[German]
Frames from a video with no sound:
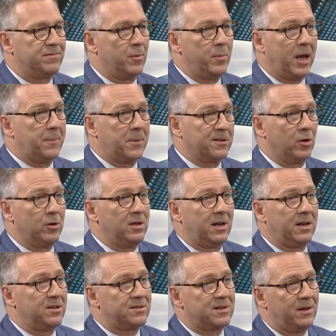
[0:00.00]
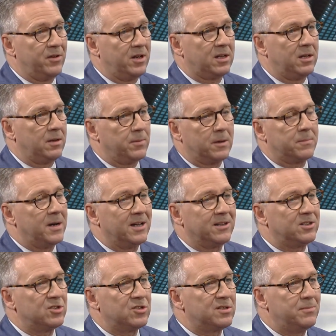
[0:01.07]
Für mich persönlich ist es auch wichtig,
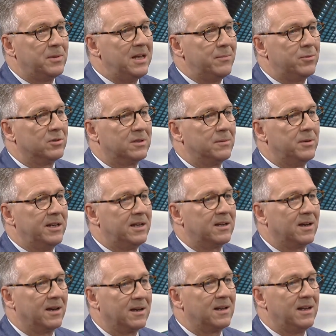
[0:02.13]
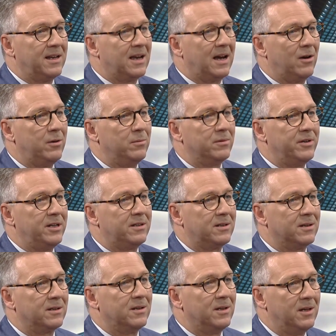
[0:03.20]
pragmatisch zu bleiben und den Blick äh, gleich auch immer
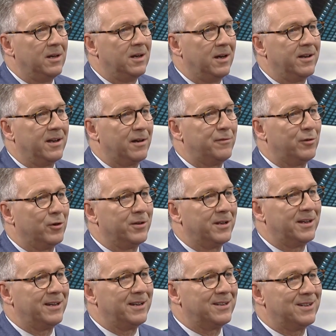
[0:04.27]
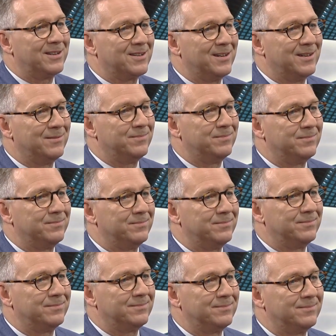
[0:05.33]
weiter äh, nach vorne gerichtet zu haben.
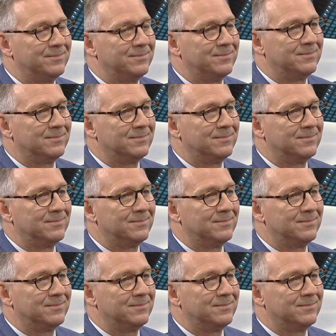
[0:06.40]
Danke vielmals,